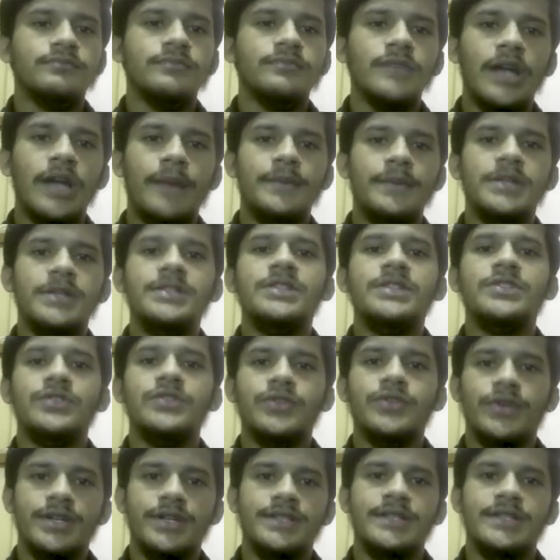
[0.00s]
আপনি যে
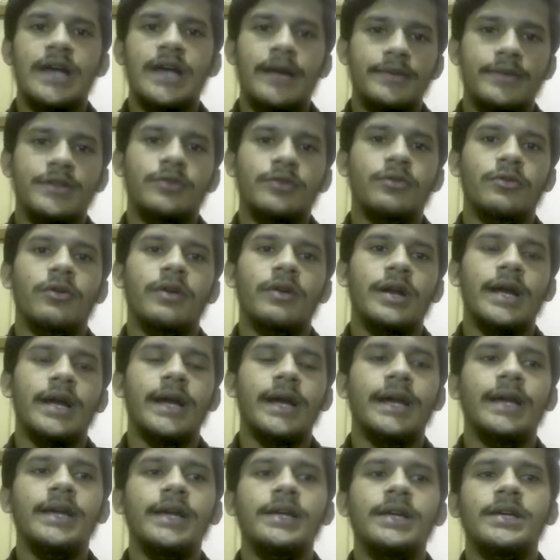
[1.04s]
চয়েস আবেদন করার
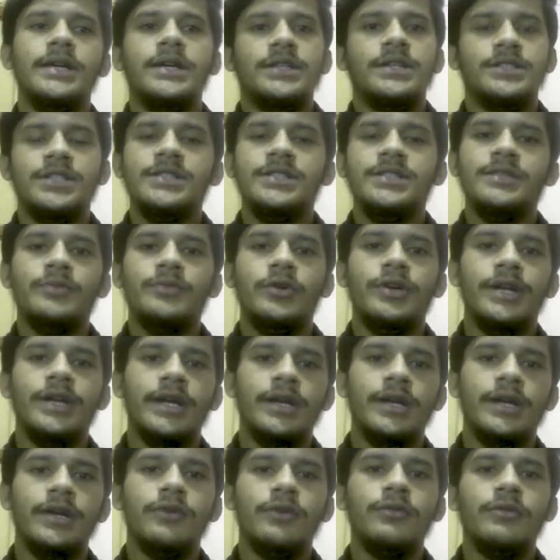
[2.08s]
আগে যে যে
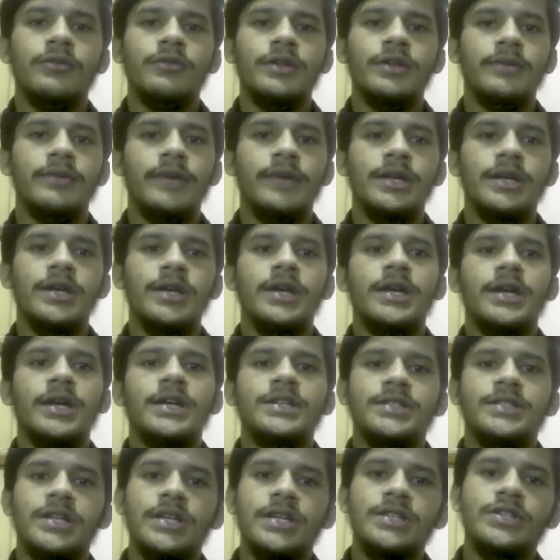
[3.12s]
পলিটেকনিকগুলো দিবেন
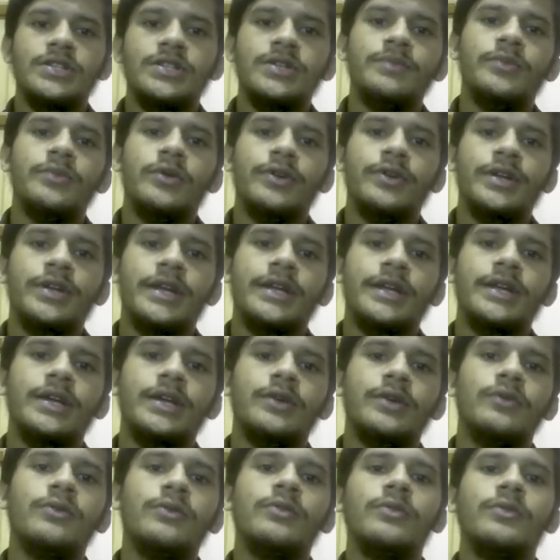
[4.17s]
সেই সেই
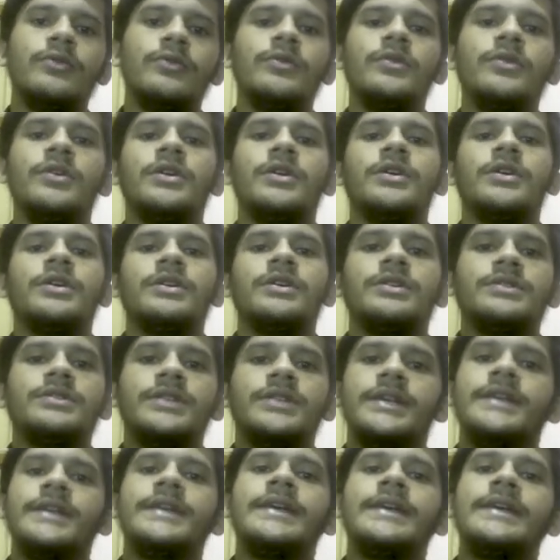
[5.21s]
পলিটেকনিকগুলো
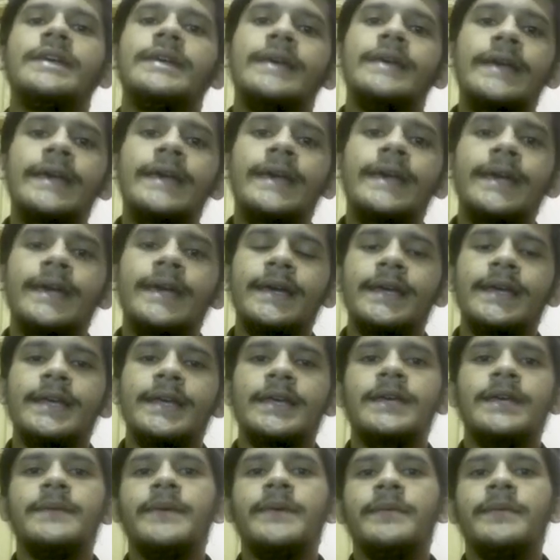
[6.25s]
মধ্যে গিয়ে
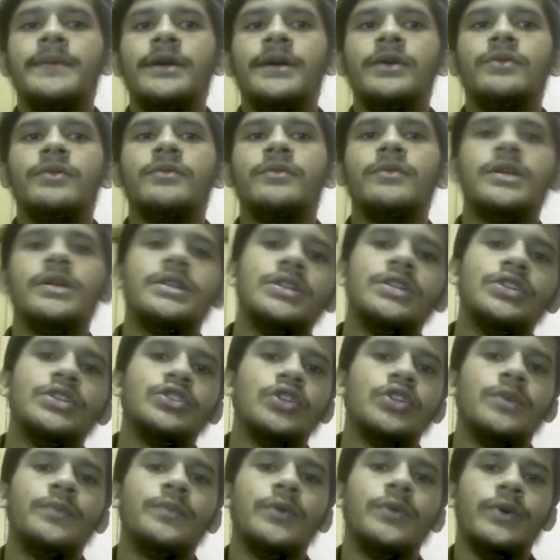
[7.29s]
কিভাবে ওনাদের
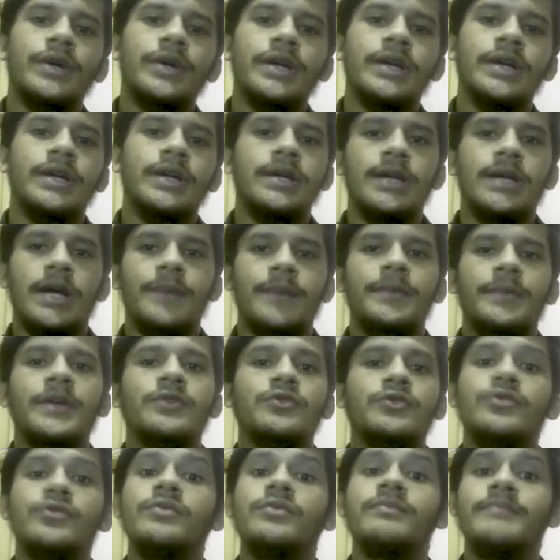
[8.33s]
সম্পর্কে আপনি
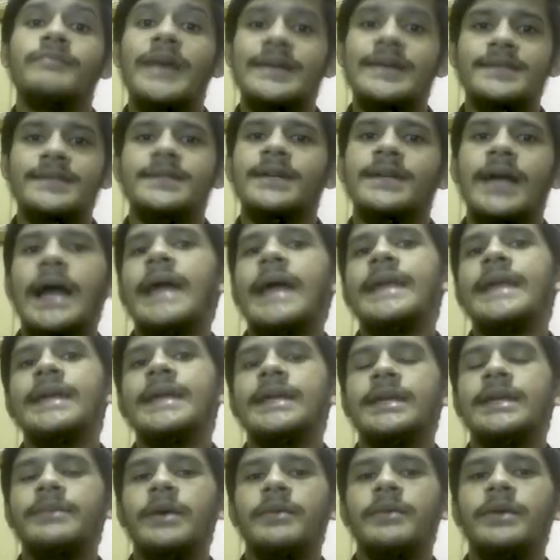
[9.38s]
একটু বেসিক
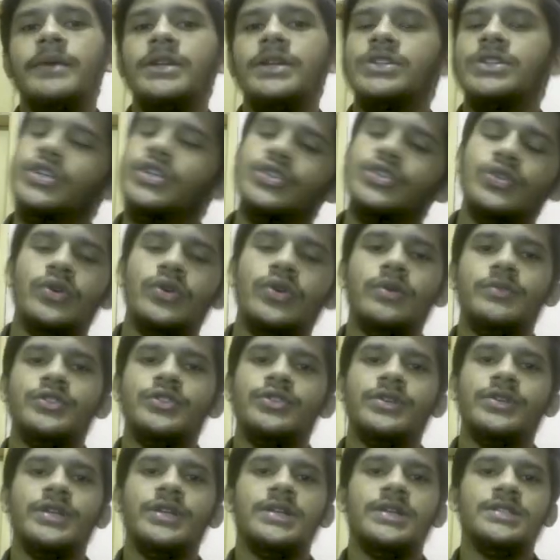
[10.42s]
আইডিয়াটা পাবেন সেই সকল
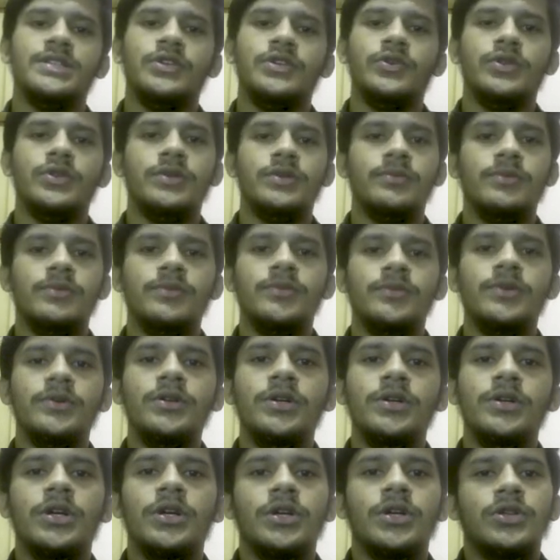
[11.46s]
বিষয় নিয়ে আজকে কথা বলবো
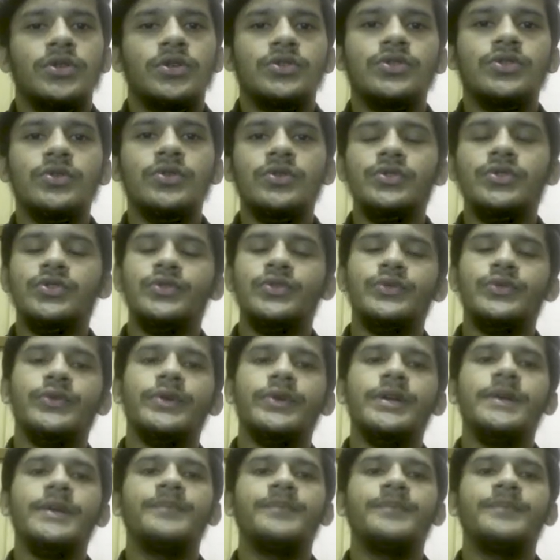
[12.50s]
তো চলুন শুরু করি